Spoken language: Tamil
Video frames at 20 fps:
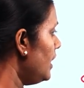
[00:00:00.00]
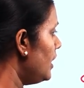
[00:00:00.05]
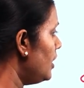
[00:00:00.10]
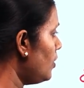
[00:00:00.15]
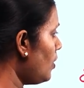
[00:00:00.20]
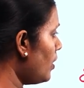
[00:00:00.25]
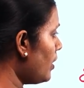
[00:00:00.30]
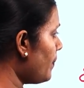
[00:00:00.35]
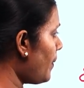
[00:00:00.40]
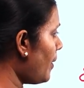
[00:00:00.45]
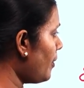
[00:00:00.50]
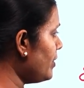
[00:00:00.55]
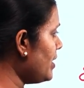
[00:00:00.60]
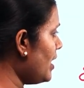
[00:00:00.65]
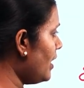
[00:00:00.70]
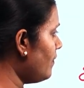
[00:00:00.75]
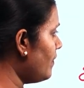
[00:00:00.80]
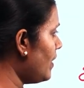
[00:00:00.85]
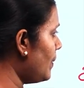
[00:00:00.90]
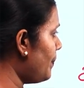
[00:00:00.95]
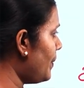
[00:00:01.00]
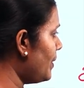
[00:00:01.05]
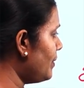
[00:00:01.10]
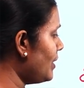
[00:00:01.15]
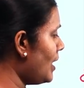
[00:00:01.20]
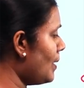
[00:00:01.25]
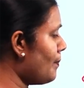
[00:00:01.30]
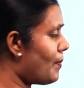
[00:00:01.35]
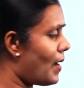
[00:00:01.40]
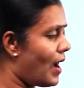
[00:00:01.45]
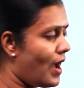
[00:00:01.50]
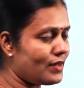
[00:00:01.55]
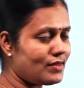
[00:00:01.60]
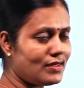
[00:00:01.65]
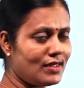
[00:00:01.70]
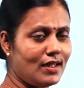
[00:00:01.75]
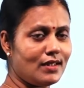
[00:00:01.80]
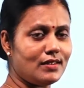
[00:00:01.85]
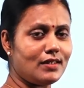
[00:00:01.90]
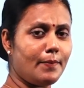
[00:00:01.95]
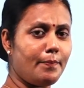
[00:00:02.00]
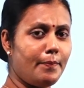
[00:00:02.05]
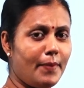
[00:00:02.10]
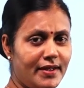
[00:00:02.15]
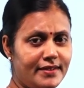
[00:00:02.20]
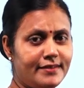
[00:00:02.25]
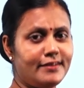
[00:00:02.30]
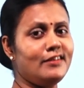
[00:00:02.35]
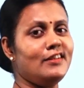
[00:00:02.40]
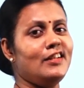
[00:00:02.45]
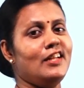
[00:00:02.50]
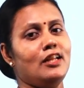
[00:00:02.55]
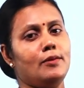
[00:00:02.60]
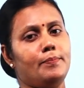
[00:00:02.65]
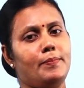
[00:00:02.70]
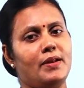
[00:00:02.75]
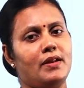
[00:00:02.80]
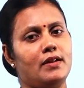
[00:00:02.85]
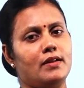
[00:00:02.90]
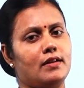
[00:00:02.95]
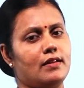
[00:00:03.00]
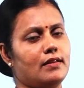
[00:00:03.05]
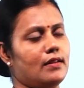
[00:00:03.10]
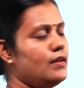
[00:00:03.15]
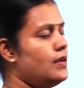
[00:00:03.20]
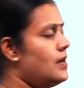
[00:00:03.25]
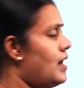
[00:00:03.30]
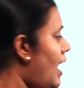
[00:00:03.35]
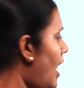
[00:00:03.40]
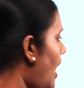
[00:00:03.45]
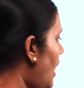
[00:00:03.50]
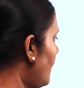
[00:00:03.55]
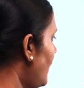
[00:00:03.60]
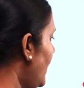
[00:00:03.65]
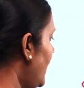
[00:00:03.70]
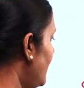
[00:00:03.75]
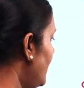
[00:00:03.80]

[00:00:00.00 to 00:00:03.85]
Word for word: இன்னொரு பகுதியான வெப்பம்தான் பாத்திரத்தை பெற்று நீர் பெறுகின்றது ஆகவே